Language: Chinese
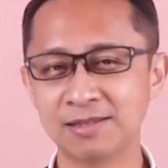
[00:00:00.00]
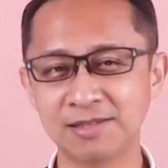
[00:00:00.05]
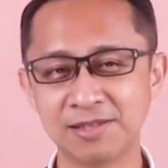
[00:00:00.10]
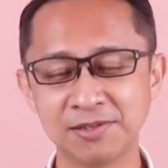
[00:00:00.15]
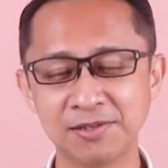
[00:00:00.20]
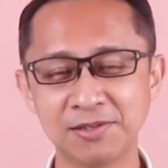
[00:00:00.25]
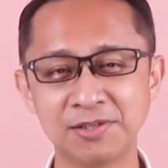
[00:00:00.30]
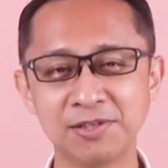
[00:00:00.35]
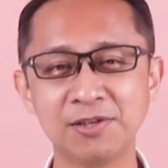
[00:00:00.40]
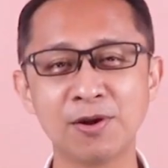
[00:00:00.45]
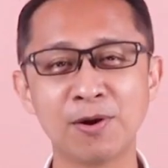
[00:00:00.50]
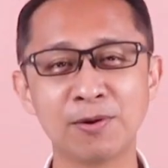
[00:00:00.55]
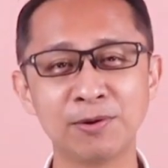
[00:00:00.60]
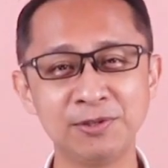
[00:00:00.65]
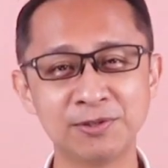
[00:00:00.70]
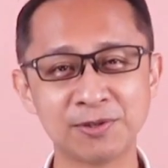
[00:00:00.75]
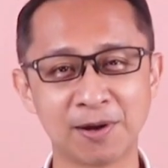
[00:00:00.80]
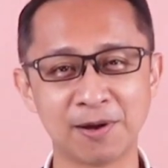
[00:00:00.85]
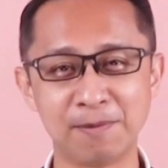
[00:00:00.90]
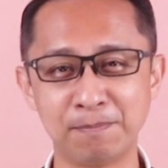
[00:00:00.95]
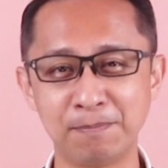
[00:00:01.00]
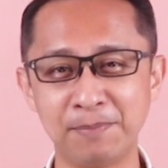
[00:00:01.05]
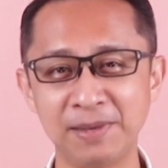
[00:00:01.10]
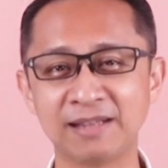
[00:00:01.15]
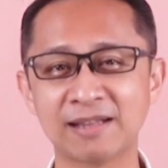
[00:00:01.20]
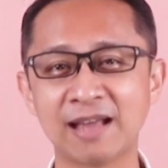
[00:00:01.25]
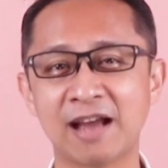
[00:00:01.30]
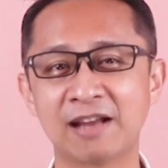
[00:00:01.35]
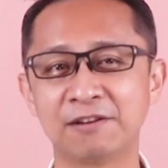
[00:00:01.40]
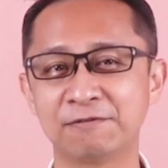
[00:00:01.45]
其实是用一种很
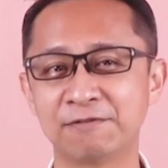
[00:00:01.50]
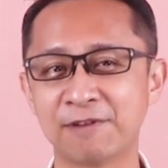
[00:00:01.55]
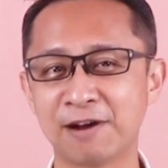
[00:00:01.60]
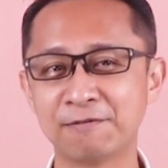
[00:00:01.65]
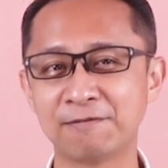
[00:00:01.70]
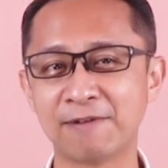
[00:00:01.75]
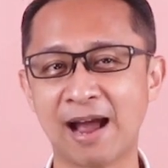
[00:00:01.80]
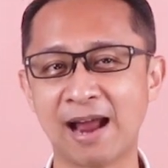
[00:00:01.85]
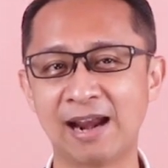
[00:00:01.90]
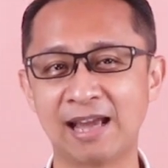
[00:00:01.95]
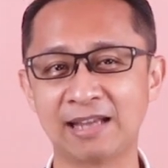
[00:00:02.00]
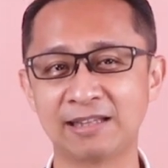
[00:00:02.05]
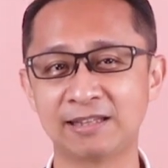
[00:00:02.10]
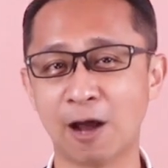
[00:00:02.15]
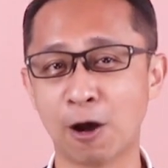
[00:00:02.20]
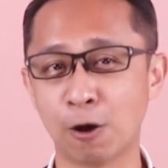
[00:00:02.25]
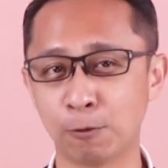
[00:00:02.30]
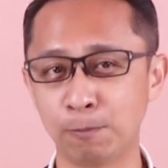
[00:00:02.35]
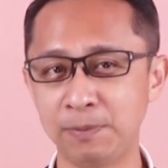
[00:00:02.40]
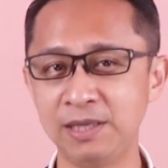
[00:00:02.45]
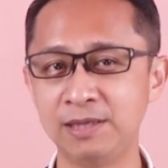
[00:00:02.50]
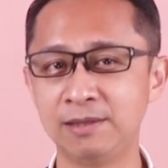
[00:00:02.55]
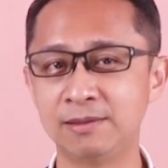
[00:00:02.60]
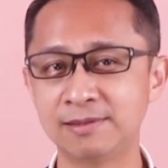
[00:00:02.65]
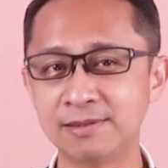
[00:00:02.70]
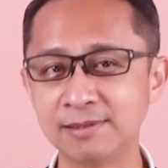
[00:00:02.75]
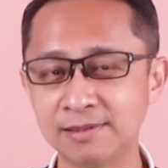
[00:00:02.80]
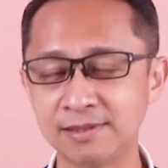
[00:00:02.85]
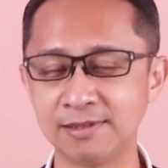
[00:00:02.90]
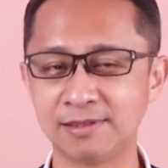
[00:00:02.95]
病态的方法来逃避
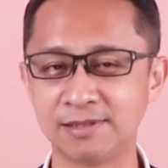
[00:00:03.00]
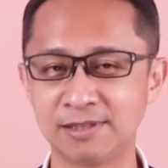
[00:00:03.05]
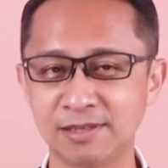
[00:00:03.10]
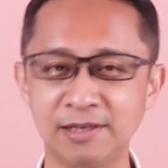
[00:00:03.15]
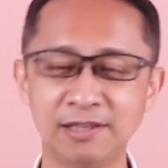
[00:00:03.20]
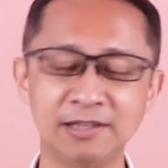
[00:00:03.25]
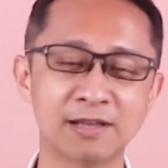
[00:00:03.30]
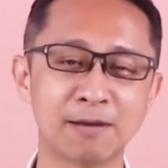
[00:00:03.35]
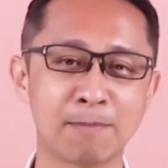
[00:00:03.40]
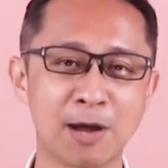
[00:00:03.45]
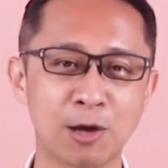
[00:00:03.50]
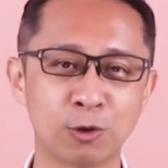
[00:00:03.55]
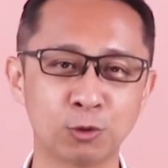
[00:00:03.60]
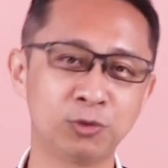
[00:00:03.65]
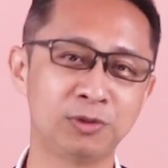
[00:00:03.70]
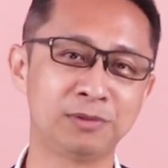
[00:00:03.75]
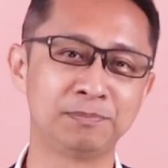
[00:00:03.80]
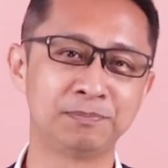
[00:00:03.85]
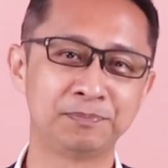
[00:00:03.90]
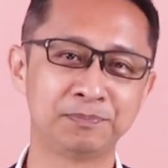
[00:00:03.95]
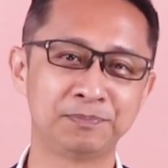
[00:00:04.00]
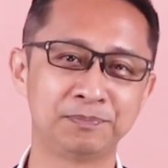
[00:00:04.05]
自己心里的矛盾，